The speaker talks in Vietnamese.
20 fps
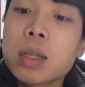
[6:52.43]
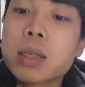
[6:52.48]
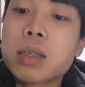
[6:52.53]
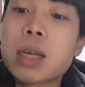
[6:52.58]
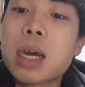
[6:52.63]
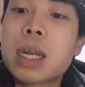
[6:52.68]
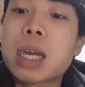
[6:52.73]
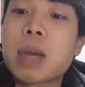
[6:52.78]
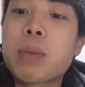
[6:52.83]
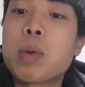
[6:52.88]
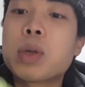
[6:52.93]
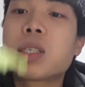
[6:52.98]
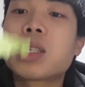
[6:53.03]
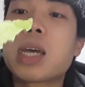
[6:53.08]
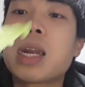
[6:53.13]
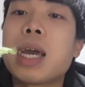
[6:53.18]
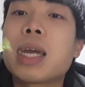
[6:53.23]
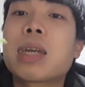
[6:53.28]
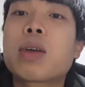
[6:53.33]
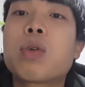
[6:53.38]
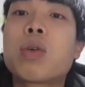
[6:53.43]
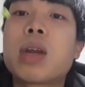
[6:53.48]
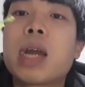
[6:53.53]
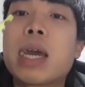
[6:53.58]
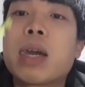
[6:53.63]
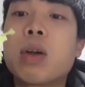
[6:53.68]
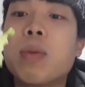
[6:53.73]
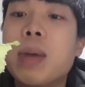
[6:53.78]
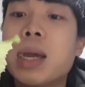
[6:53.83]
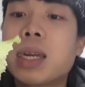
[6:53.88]
Ra thì cái món xà lách
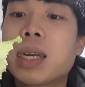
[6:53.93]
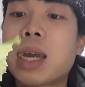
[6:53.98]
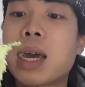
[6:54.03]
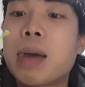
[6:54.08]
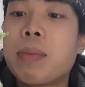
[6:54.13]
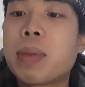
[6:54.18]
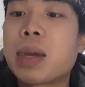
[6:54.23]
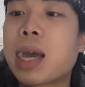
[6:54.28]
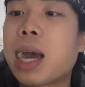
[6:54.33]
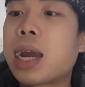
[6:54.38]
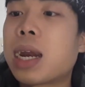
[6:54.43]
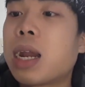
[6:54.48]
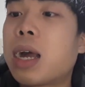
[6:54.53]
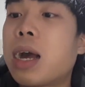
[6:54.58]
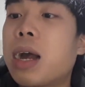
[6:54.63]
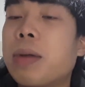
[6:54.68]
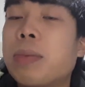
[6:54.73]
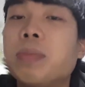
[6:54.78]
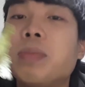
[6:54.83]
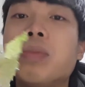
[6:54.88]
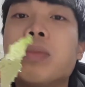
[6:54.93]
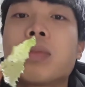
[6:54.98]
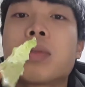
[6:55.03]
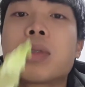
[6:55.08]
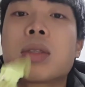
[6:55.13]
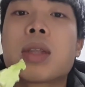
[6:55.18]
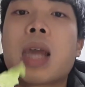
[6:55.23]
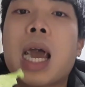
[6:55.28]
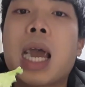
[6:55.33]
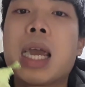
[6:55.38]
này của mình là mình ăn
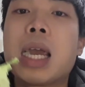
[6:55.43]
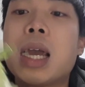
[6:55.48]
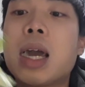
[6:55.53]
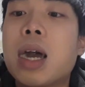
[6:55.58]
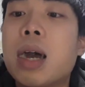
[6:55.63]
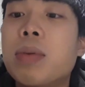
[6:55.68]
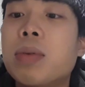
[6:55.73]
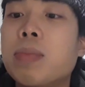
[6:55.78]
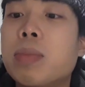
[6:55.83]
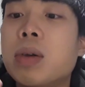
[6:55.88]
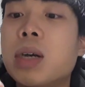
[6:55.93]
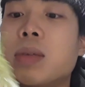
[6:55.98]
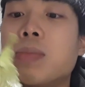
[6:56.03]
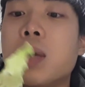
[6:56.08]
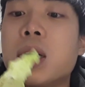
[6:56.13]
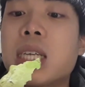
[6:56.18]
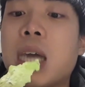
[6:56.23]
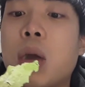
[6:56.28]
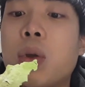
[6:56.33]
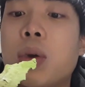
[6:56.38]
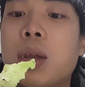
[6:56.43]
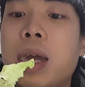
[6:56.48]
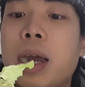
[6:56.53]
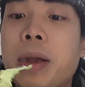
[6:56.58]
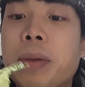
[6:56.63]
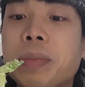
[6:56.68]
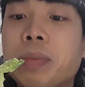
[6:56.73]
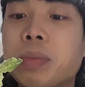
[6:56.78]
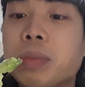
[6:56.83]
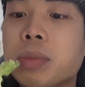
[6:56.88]
thay bữa, bữa rau luôn đấy.
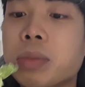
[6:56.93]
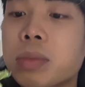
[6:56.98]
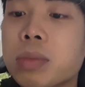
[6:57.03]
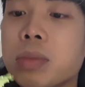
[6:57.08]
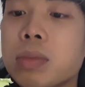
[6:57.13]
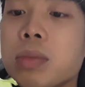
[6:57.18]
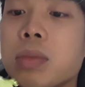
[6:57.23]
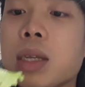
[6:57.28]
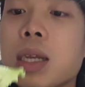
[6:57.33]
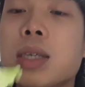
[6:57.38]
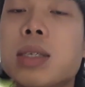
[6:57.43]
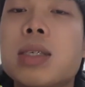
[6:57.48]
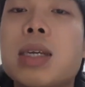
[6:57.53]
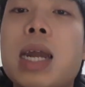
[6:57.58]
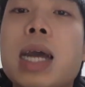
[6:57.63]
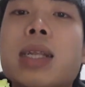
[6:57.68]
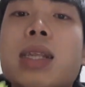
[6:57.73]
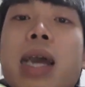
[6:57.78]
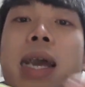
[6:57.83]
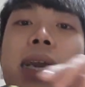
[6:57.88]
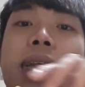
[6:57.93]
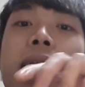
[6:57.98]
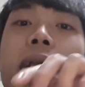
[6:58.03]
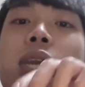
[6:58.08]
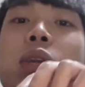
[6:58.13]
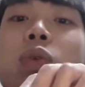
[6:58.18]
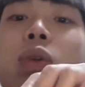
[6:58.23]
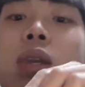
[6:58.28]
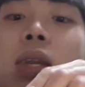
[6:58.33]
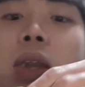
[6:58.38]
Xà lách thay
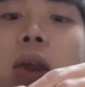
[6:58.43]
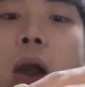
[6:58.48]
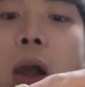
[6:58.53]
canh luôn.